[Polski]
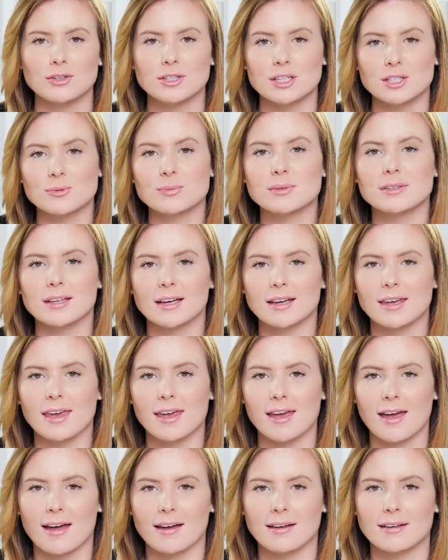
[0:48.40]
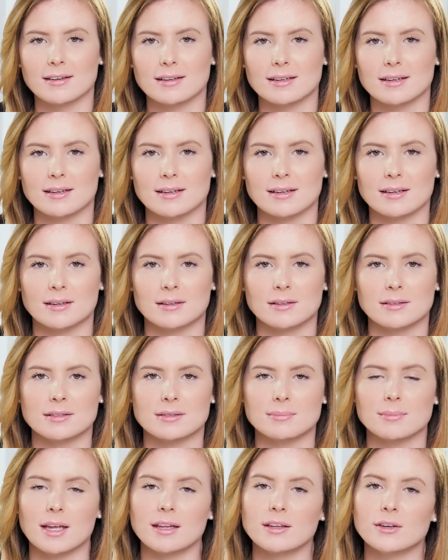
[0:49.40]
chociażby takie jak e,
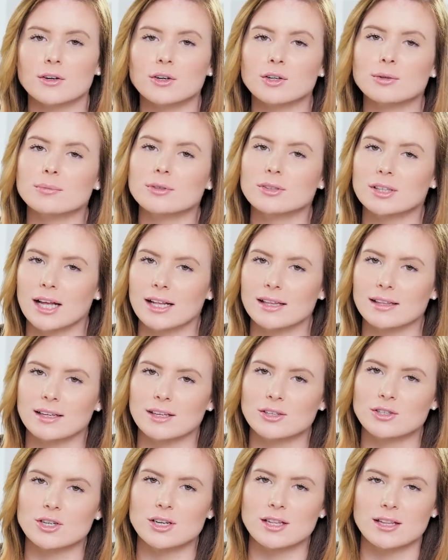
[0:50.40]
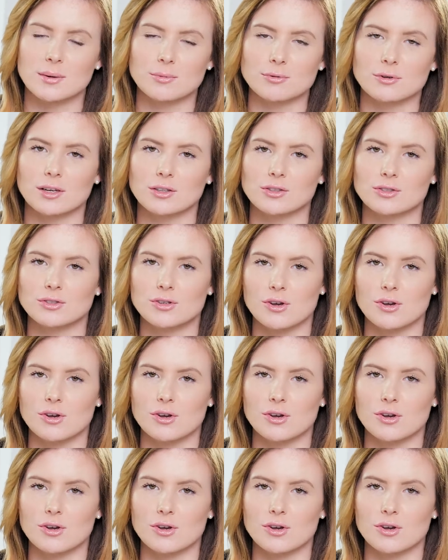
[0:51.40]
zmiany hormonalne, czyli np.